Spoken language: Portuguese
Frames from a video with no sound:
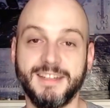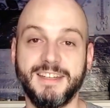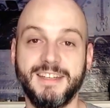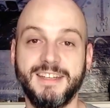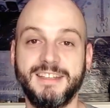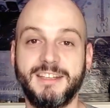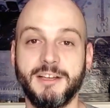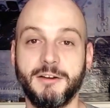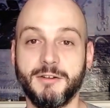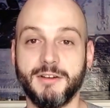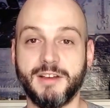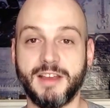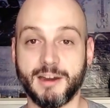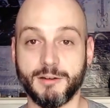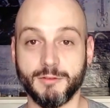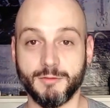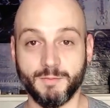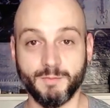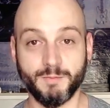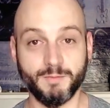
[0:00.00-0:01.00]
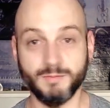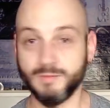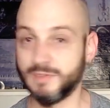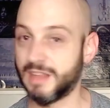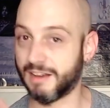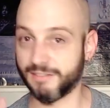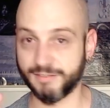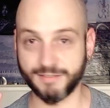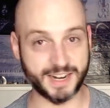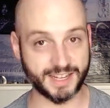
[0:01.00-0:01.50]
Então quero
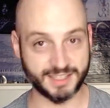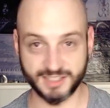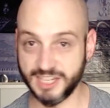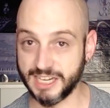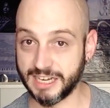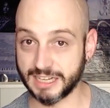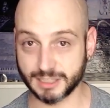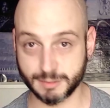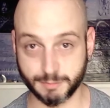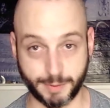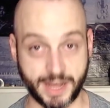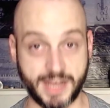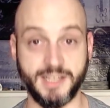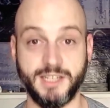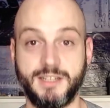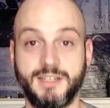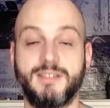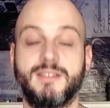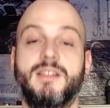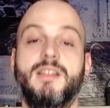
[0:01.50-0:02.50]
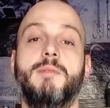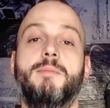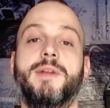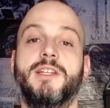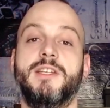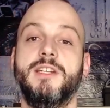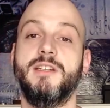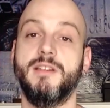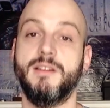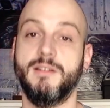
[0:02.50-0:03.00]
dar várias dicas práticas aqui para
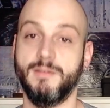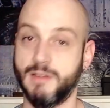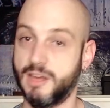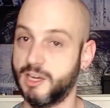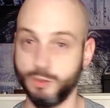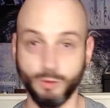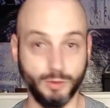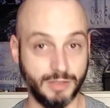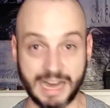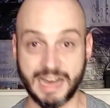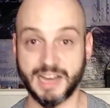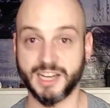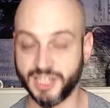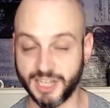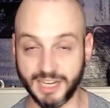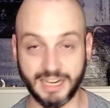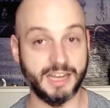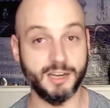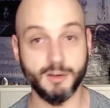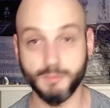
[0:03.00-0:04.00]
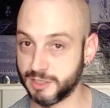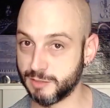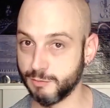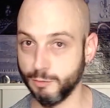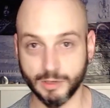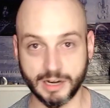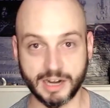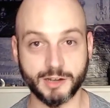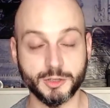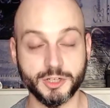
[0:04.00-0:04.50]
te ajudar a chegar no mesmo
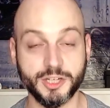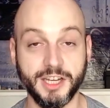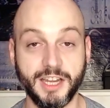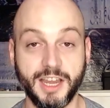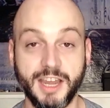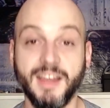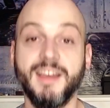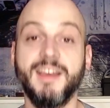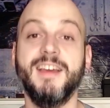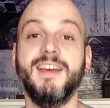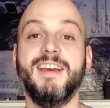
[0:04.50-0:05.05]
lugar que eu cheguei.